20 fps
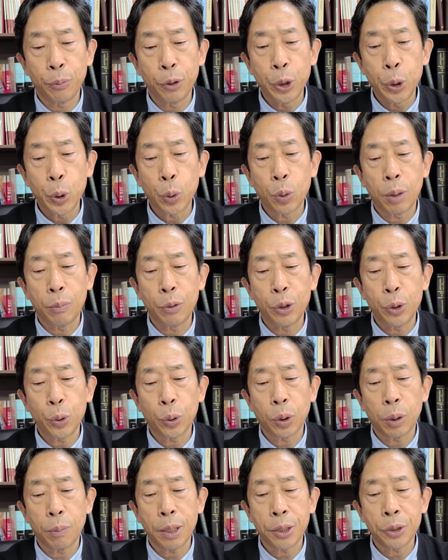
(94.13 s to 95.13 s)
민족과
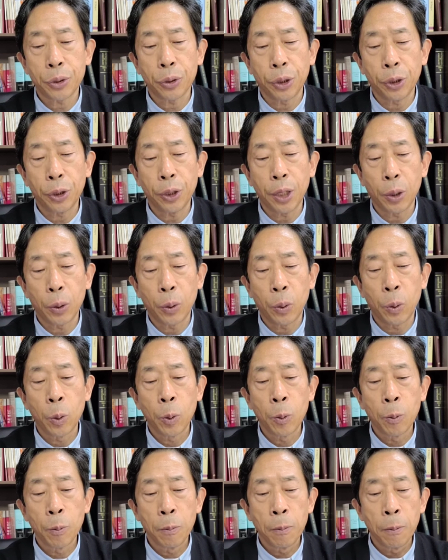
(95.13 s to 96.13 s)
민족이 맞서 일어나고
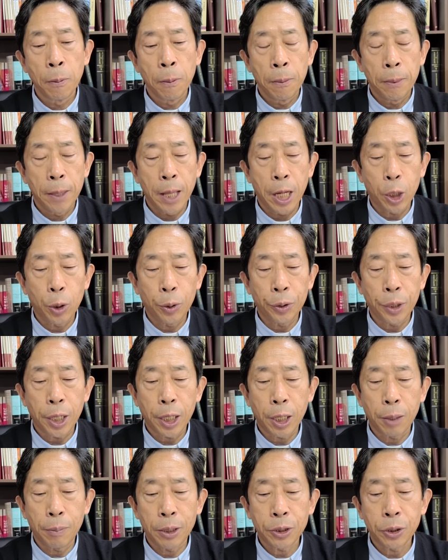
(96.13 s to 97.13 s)
나라와
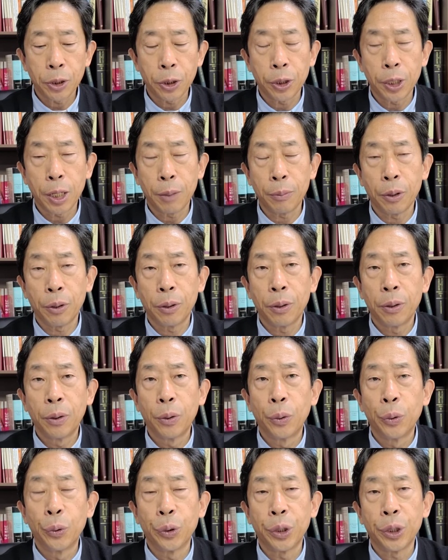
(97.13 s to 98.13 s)
나라가 맞서 일어나며
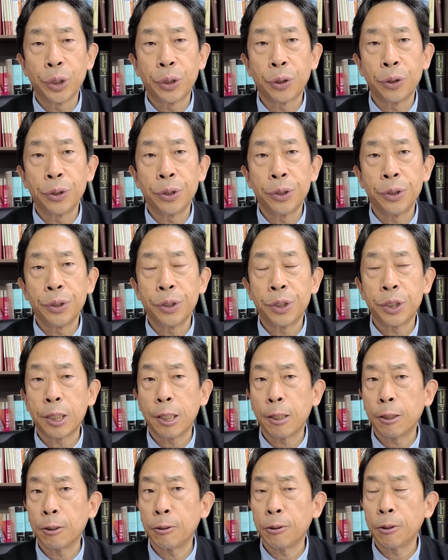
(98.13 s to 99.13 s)
오늘의 그런
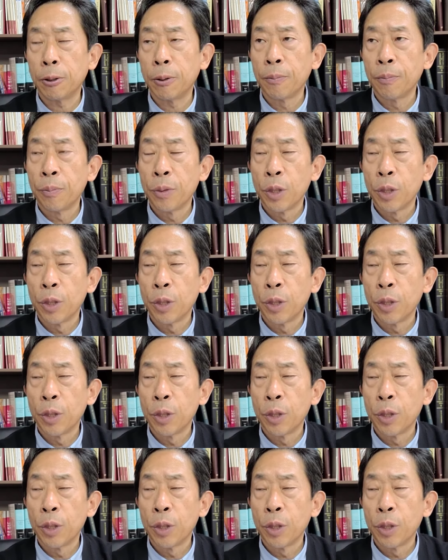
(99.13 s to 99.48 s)
시대거든요.